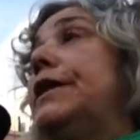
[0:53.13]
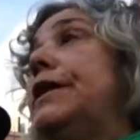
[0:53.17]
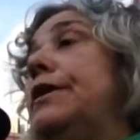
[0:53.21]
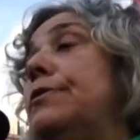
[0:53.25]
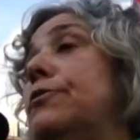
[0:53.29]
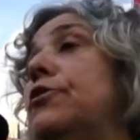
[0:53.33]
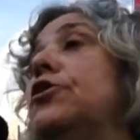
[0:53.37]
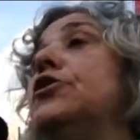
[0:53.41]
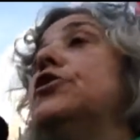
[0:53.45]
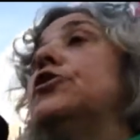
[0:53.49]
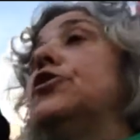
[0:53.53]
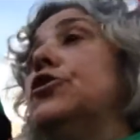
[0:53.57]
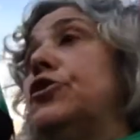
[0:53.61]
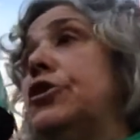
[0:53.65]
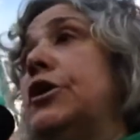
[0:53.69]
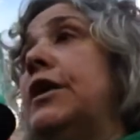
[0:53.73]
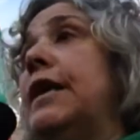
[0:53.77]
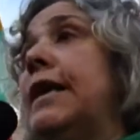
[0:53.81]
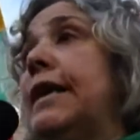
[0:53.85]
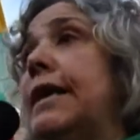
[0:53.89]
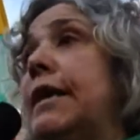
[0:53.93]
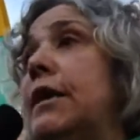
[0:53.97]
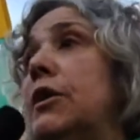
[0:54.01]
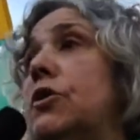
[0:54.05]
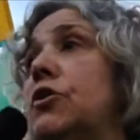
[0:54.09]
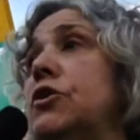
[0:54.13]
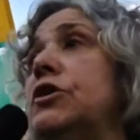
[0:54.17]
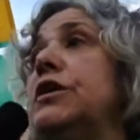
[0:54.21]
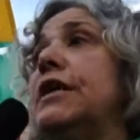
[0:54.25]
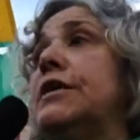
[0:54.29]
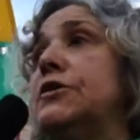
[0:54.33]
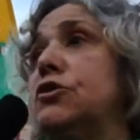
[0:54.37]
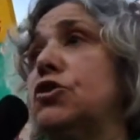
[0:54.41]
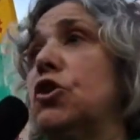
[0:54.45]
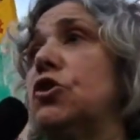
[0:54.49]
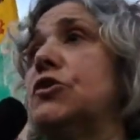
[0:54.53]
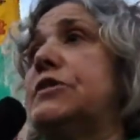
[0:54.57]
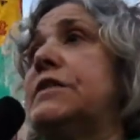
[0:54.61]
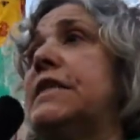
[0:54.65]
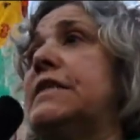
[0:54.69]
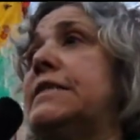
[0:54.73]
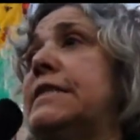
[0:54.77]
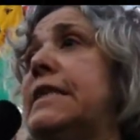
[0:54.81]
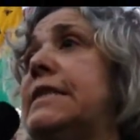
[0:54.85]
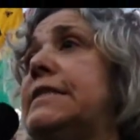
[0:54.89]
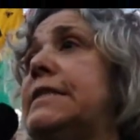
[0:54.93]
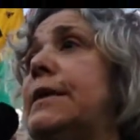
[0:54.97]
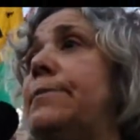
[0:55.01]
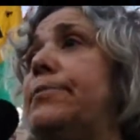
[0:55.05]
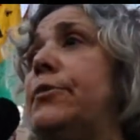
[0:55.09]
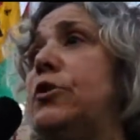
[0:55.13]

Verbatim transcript: de boicotearlo y entonces ese